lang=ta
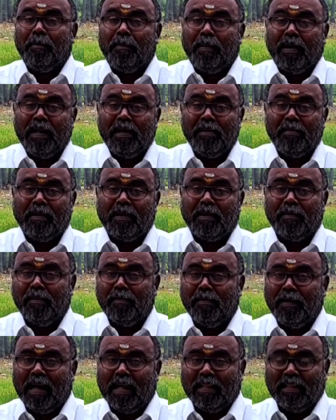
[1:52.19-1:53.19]
பனை
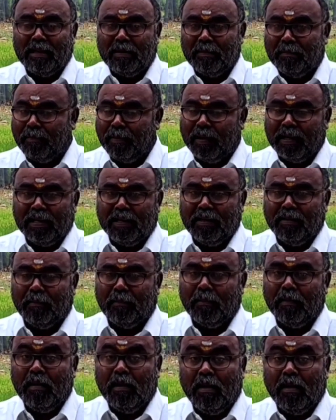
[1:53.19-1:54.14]
மரமும் அதன் பயனும்